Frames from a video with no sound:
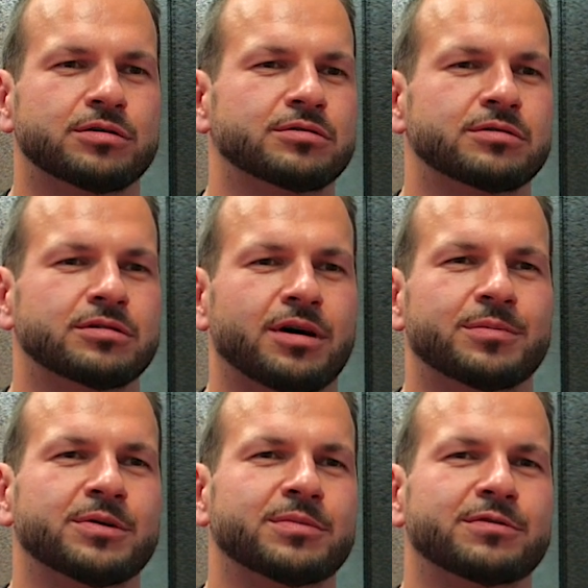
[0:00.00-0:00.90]
und
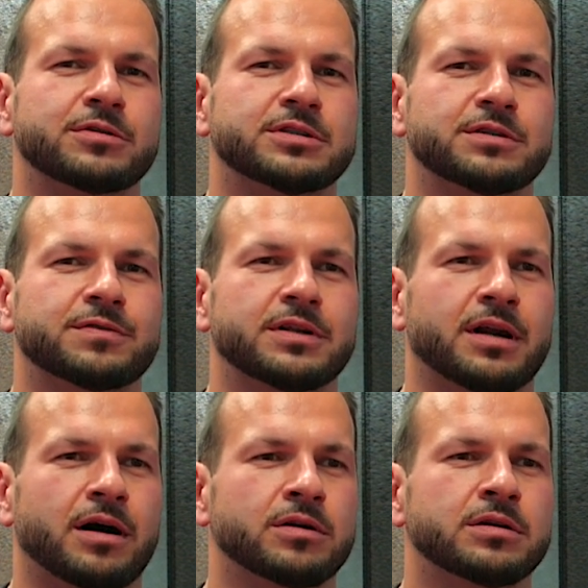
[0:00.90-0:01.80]
haben da immer vollstes
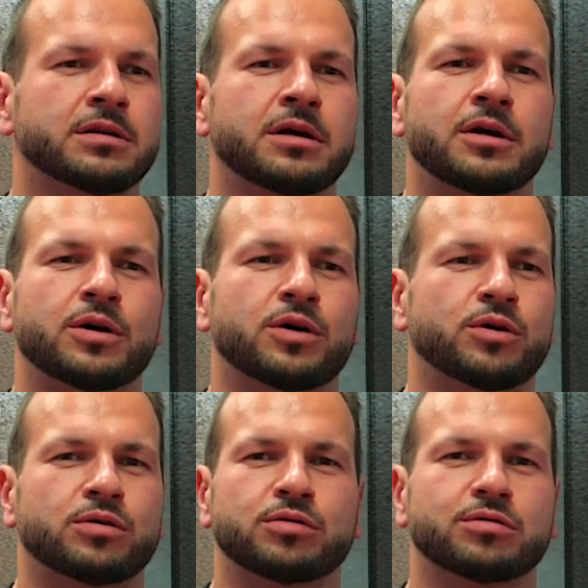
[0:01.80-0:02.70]
Vertrauen.
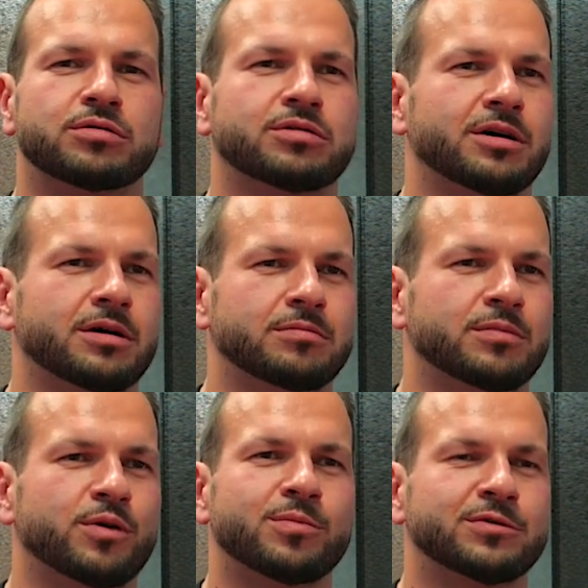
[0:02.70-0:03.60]
Und
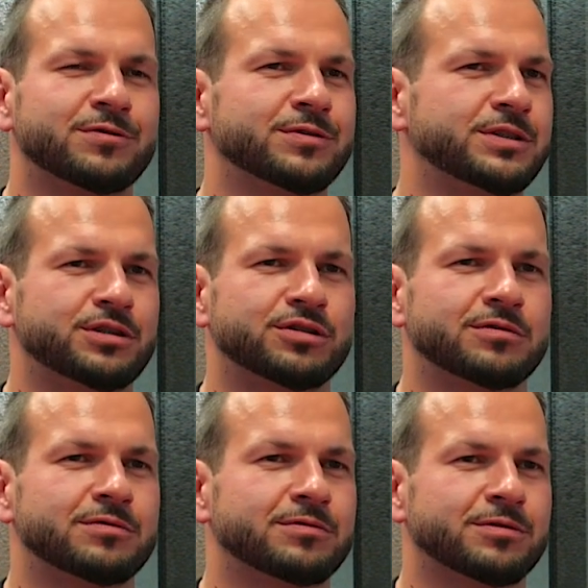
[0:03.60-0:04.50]
ähm, Homeoffice ist
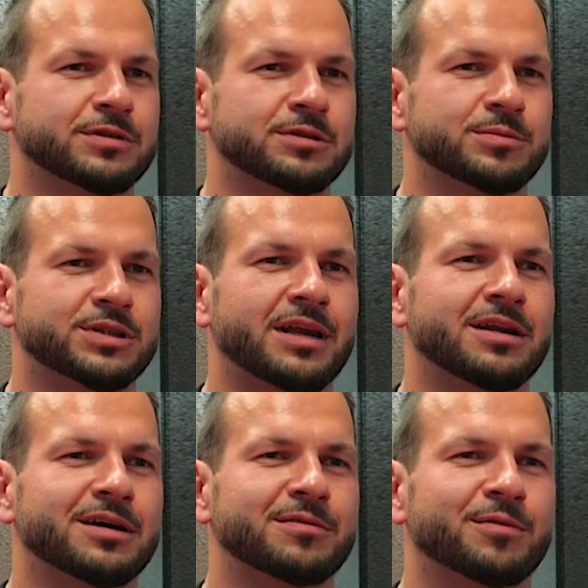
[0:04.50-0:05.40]
schon fast zum
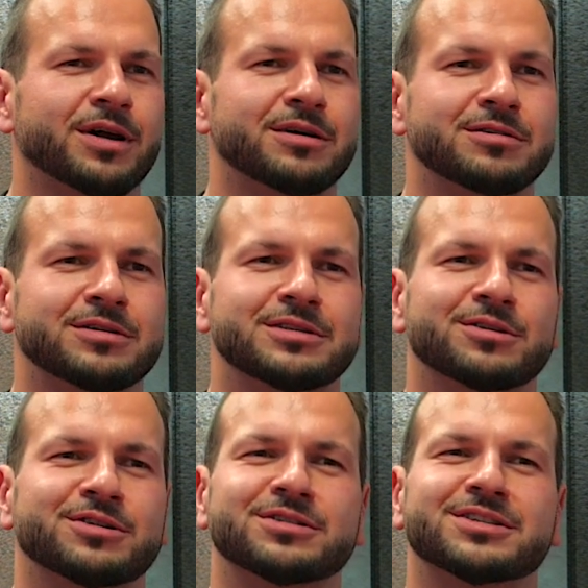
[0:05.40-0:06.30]
Standard geworden und es
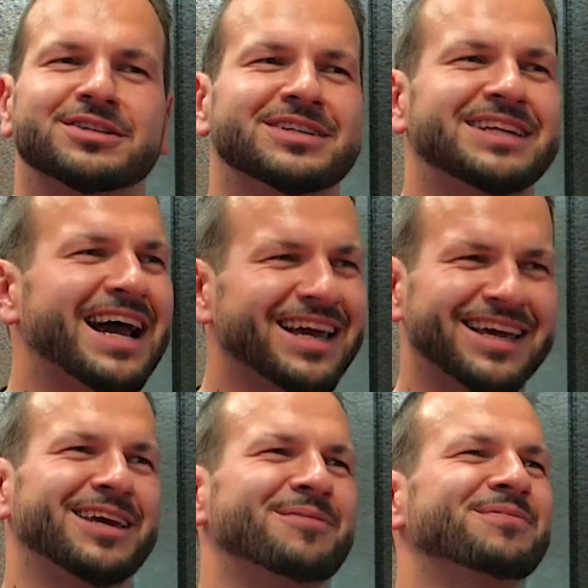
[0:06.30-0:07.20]
hat uns schon Tage
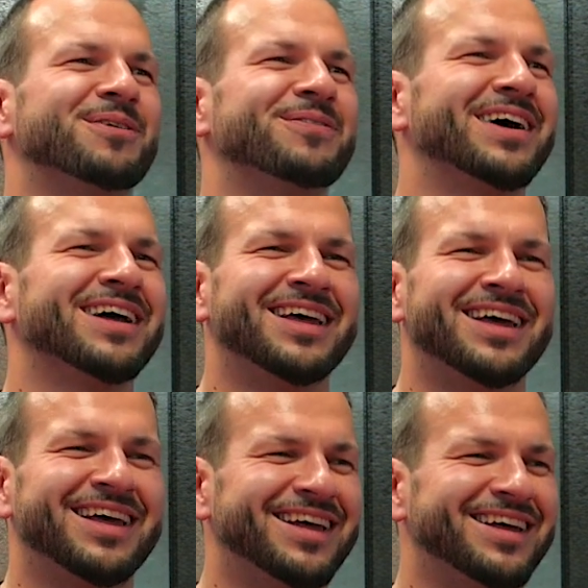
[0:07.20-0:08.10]
gegeben, wo wir
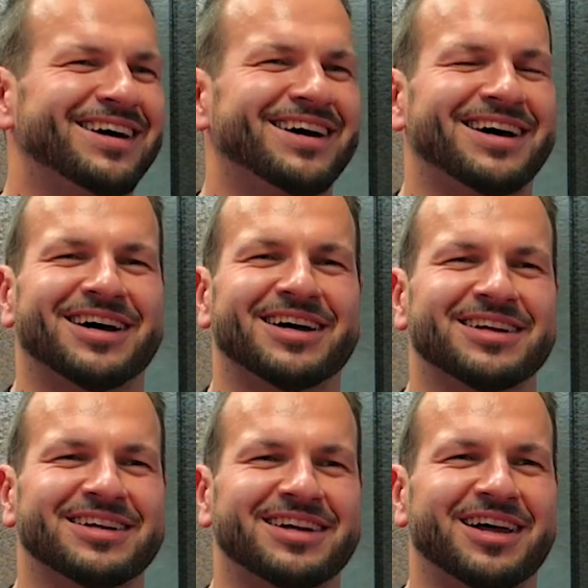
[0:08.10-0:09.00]
äh,
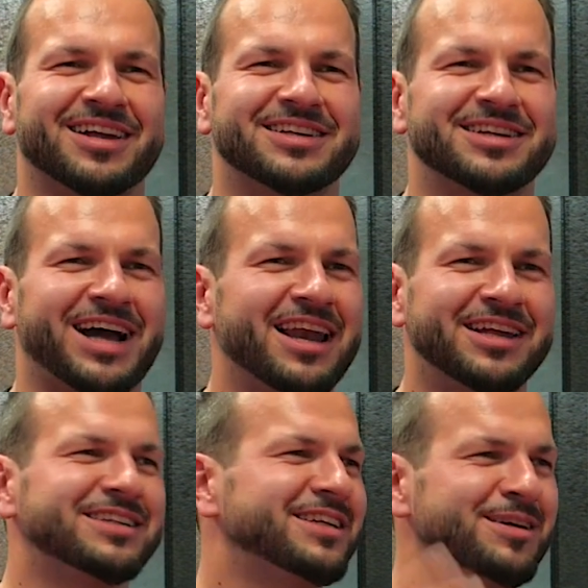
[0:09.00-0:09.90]
äh, alle
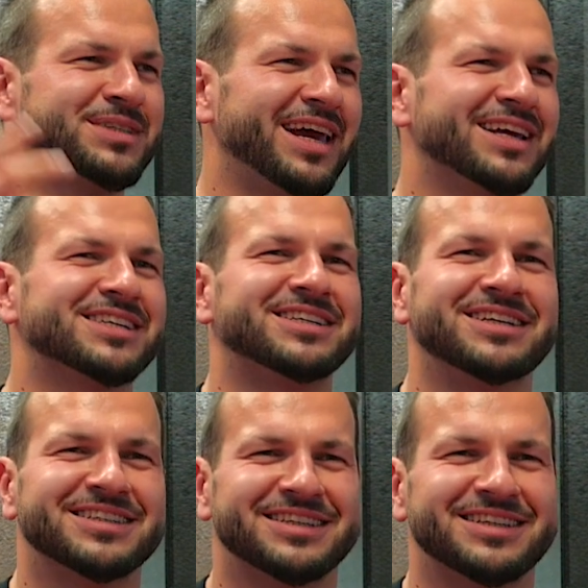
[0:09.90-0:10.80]
in Teams
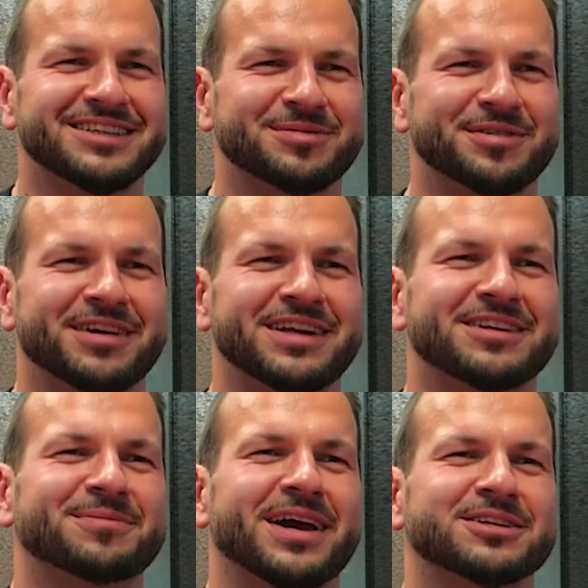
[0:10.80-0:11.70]
eingestiegen sind. Also wir verwenden
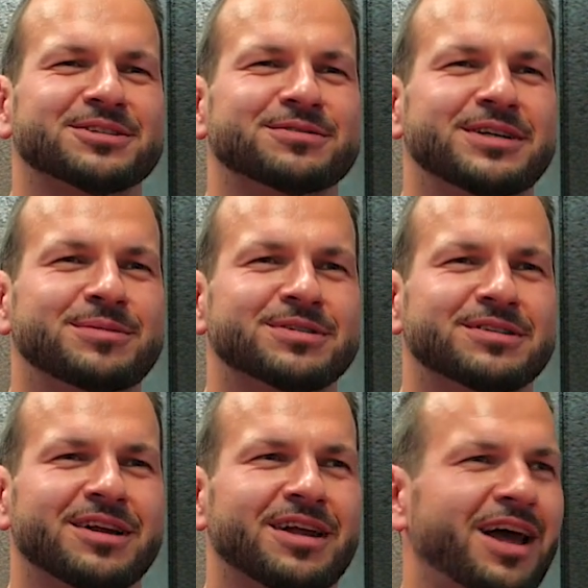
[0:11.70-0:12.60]
da Microsoft Teams
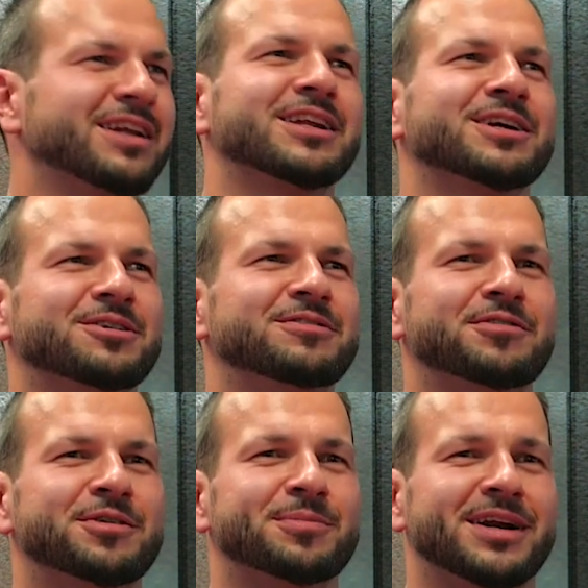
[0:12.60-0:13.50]
und dann eigentlich könnten
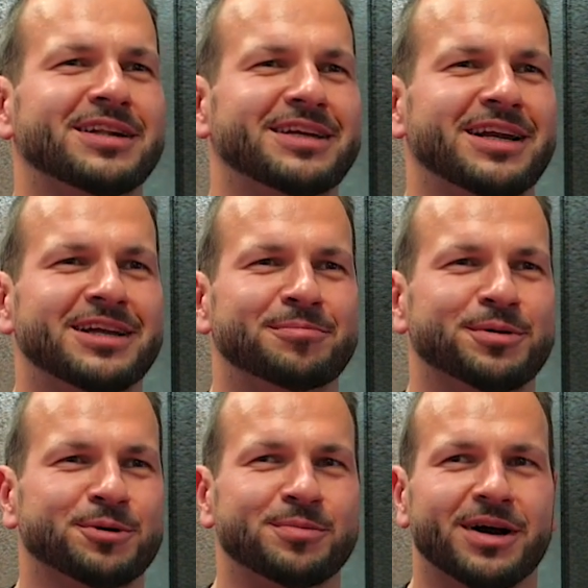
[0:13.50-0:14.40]
wir wieder mal ein Daily im
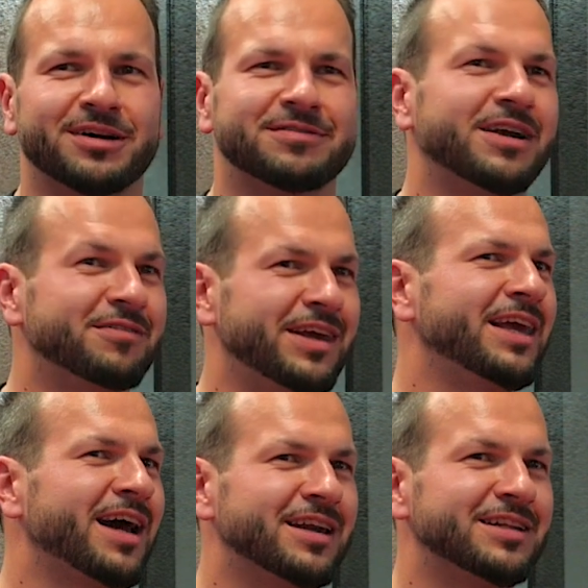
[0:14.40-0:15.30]
Büro machen, weil wir
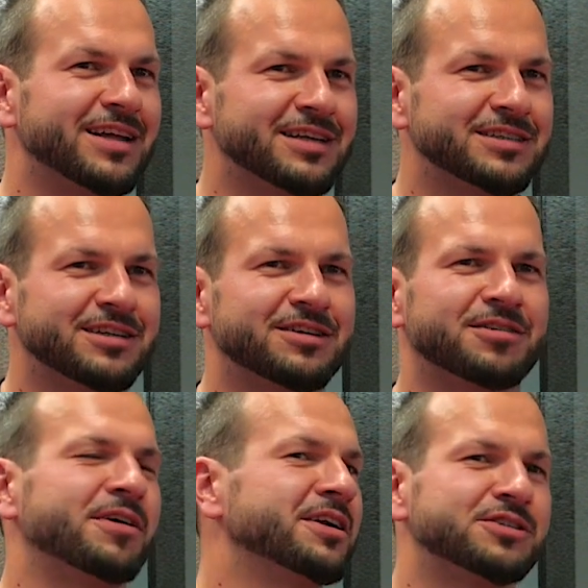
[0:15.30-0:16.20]
eh alle da sind,
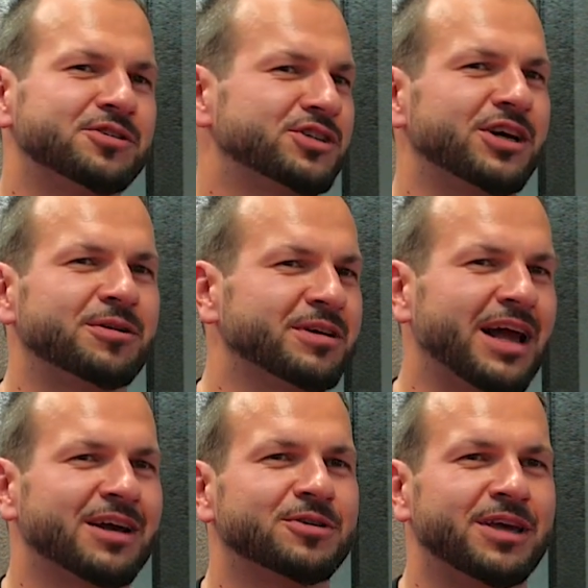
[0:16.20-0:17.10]
aber weil es halt schon
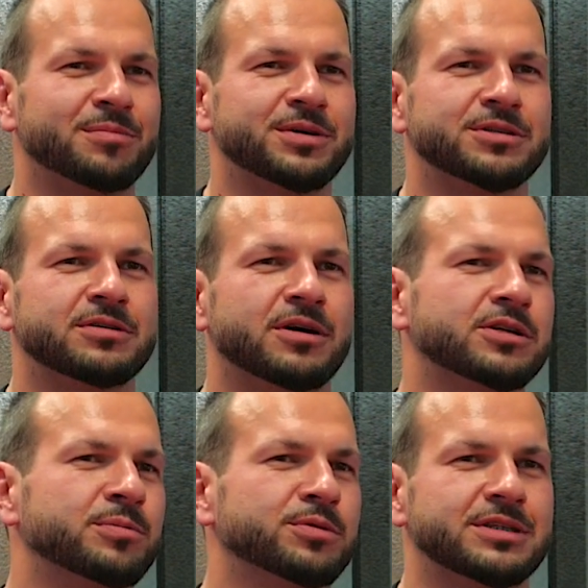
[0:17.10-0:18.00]
gang und gäbe ist und auch
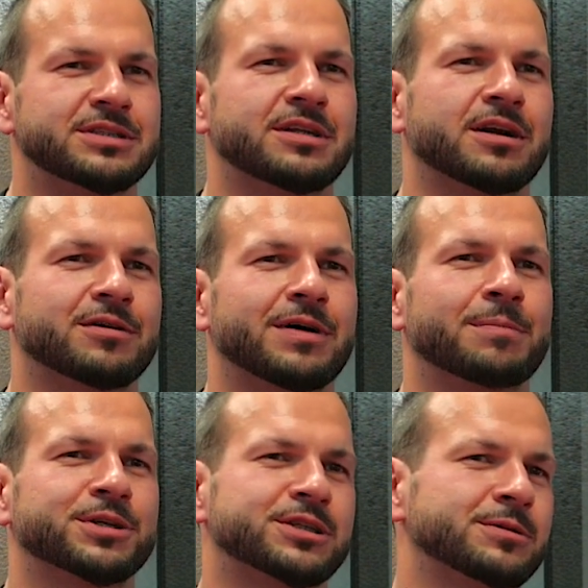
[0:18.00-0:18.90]
die Prozesse darauf
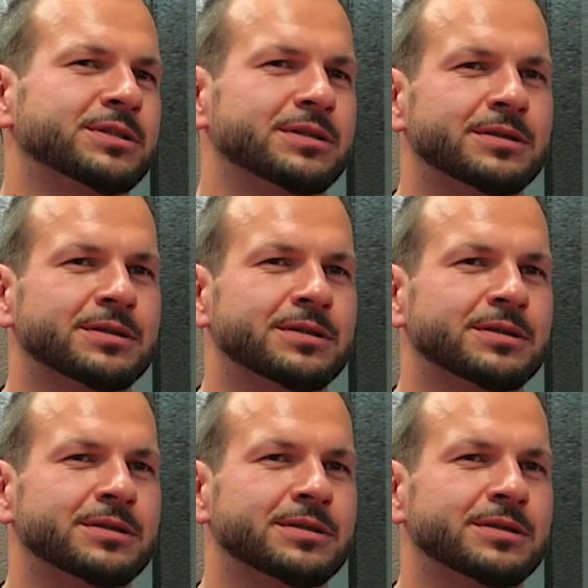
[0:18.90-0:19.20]
abgestimmt sind.